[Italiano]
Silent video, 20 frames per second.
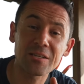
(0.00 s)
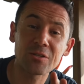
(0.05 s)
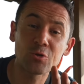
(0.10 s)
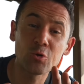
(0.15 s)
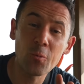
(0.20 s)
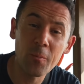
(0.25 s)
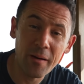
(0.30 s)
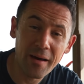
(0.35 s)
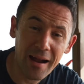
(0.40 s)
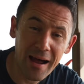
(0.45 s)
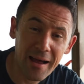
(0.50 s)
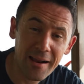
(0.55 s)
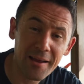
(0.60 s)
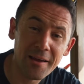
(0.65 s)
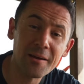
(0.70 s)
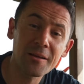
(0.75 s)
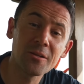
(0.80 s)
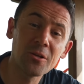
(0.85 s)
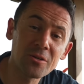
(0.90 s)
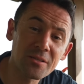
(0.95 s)
superare
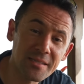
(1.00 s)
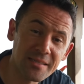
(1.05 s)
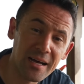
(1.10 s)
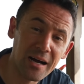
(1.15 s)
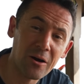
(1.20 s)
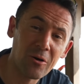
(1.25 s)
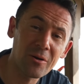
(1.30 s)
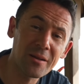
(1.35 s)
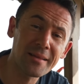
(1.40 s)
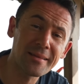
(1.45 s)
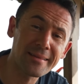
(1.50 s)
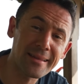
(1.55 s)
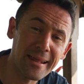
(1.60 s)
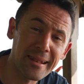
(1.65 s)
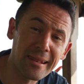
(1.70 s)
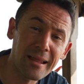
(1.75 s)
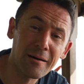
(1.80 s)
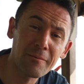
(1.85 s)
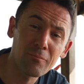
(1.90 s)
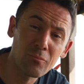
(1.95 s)
gli ostacoli
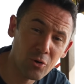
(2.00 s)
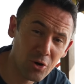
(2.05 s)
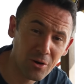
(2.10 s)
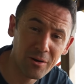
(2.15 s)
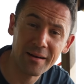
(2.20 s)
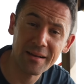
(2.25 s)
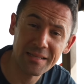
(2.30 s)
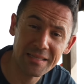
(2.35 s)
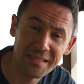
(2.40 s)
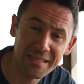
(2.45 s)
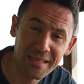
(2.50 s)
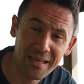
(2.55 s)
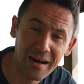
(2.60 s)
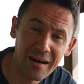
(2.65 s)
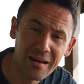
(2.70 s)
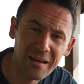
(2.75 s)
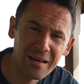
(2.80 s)
della burocrazia,